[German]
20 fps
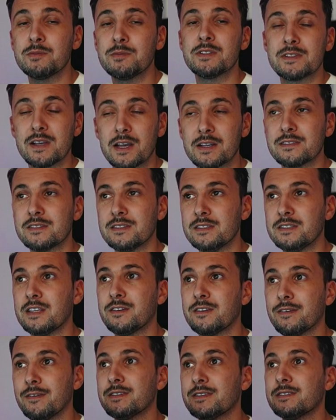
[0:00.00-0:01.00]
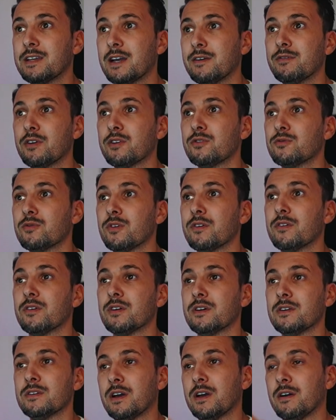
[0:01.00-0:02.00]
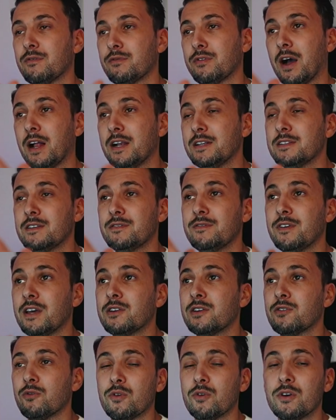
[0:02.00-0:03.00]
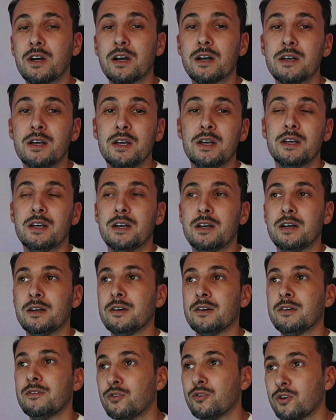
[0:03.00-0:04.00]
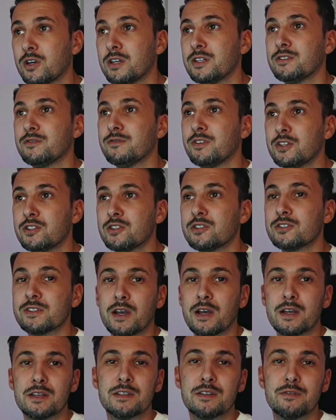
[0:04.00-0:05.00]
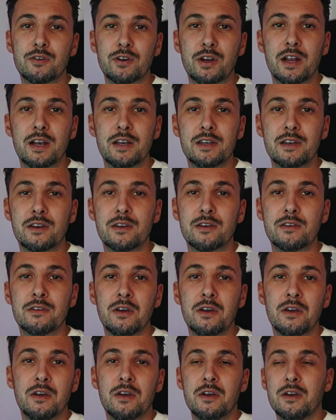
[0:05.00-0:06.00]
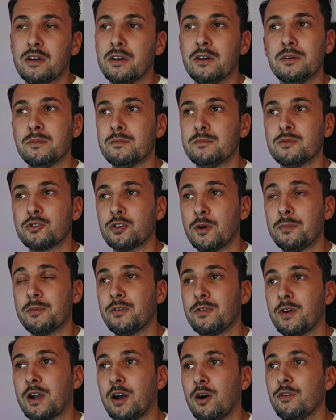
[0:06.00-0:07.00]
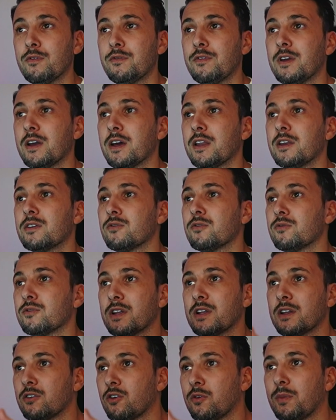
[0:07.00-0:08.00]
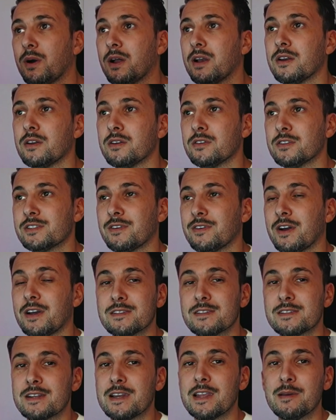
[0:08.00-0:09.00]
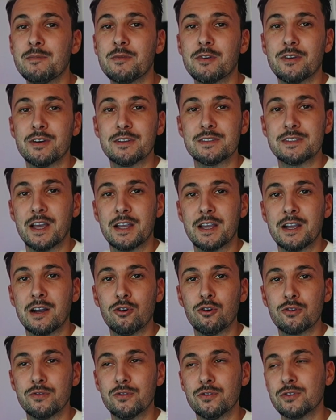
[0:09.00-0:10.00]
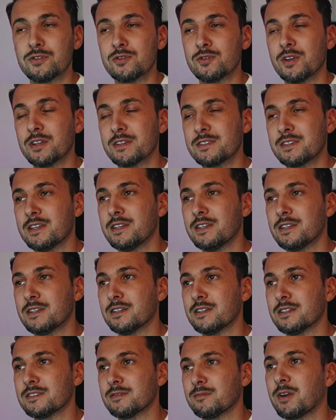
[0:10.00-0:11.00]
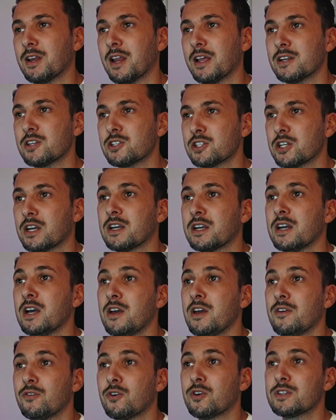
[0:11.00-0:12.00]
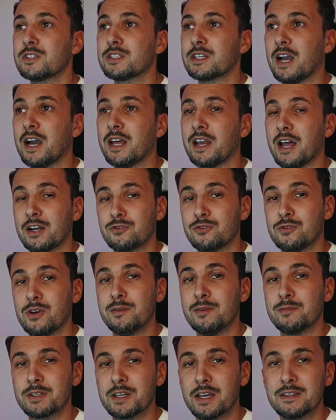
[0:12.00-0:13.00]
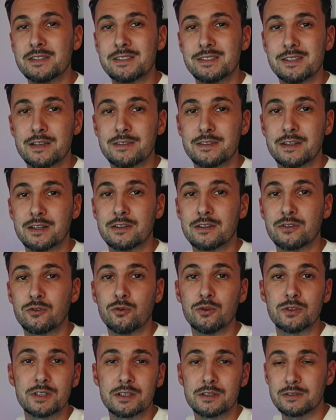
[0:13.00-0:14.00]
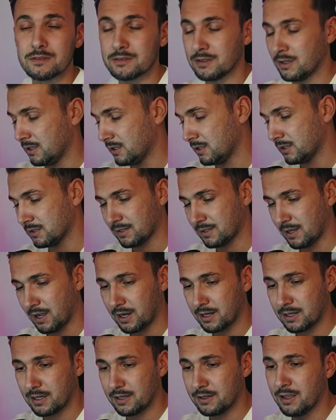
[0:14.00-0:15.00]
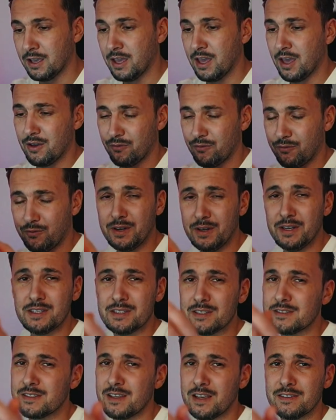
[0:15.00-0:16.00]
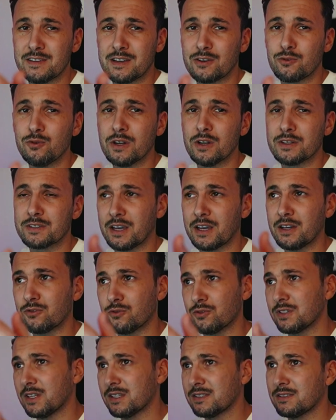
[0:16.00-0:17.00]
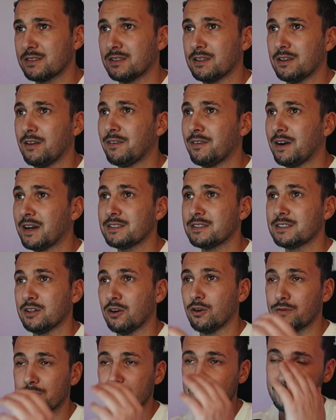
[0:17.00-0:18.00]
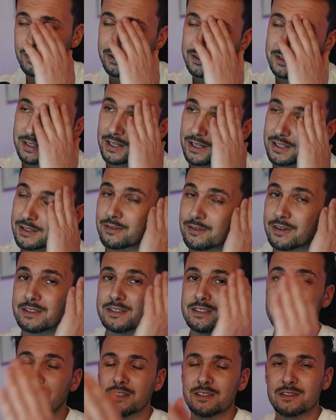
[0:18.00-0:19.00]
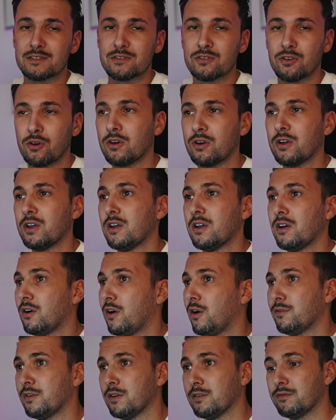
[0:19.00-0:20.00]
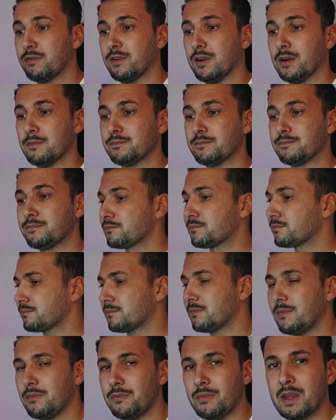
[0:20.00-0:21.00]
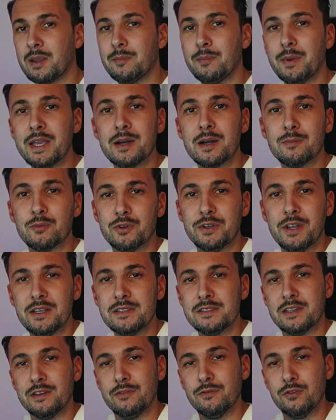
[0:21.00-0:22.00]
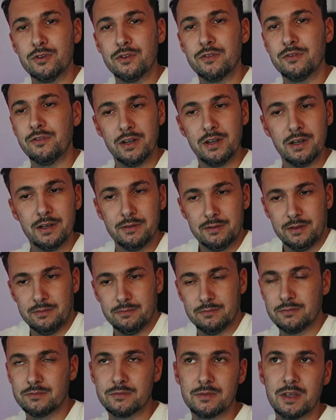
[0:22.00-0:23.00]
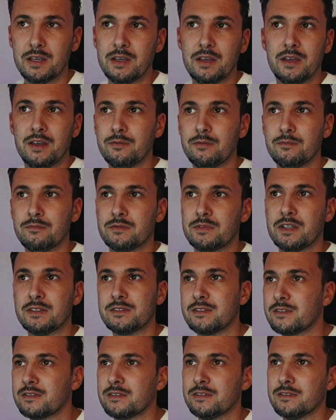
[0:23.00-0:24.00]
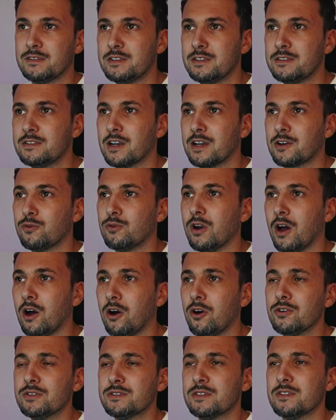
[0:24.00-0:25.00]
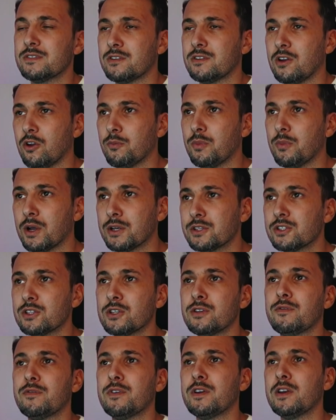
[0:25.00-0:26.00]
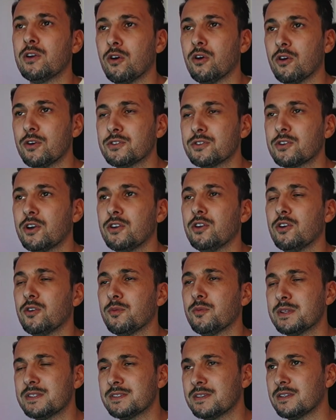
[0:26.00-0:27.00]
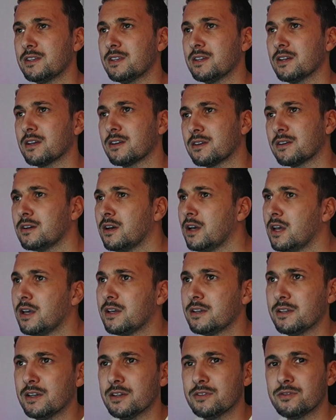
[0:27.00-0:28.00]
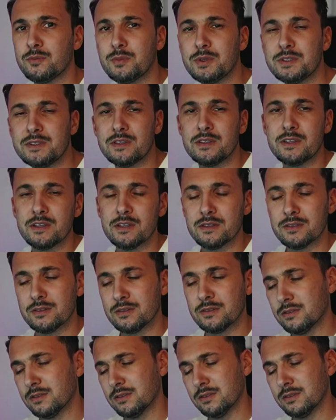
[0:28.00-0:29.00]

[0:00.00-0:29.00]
Sachen sind, die quasi einfach nur äh, ja, veraltert werden oder äh, wirklich Vintage-Sachen, die von alten ähm, Shops verkauft werden und dann nochmal ein zweites Leben quasi eingehaucht wird, sodass derjenige das im Kleiderschrank wirklich gerade aktuell im Trend sehr, sehr cool äh, tragen kann. Finde ich ein sehr, sehr cooler Trend und das erwarte ich auch für 2021, dass es noch auf jeden Fall mega modern sein wird, weil ja, das ist, sieht sehr cool aus, ist low budget, viele Leute können auch ein bisschen ihre, ja, so ein bisschen ihren